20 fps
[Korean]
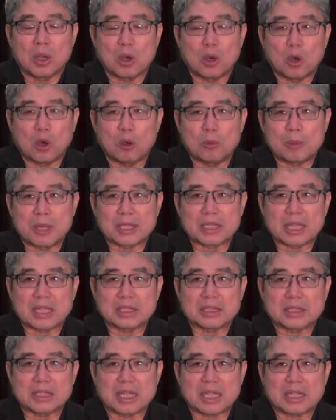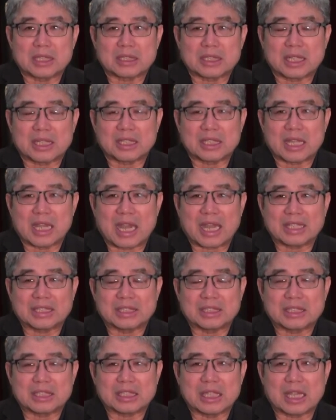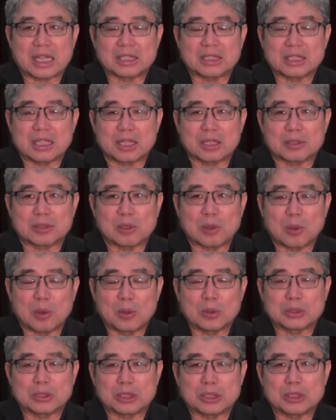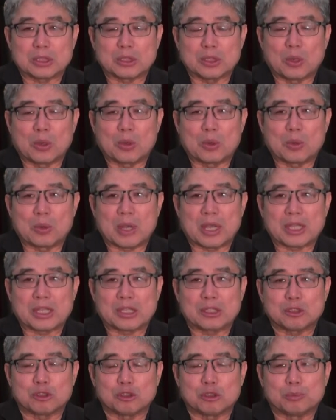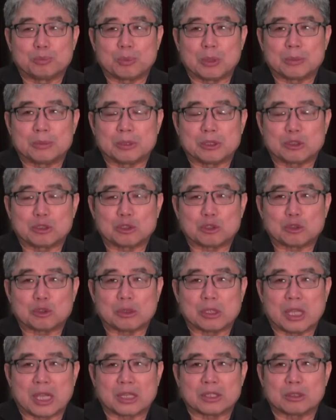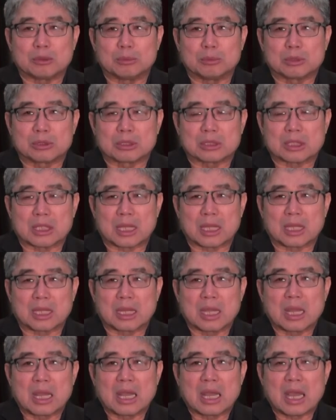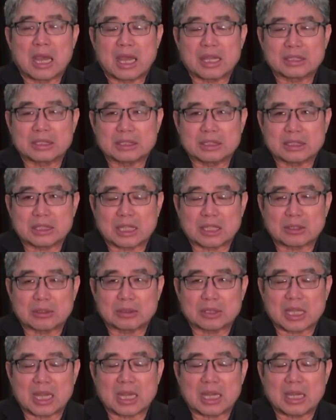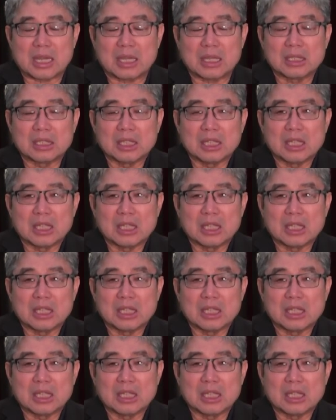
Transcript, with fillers: 오만한 자의 자리에 앉지 아니하고 오직 여호와의 율법을 취하러 묵상하는 자로다.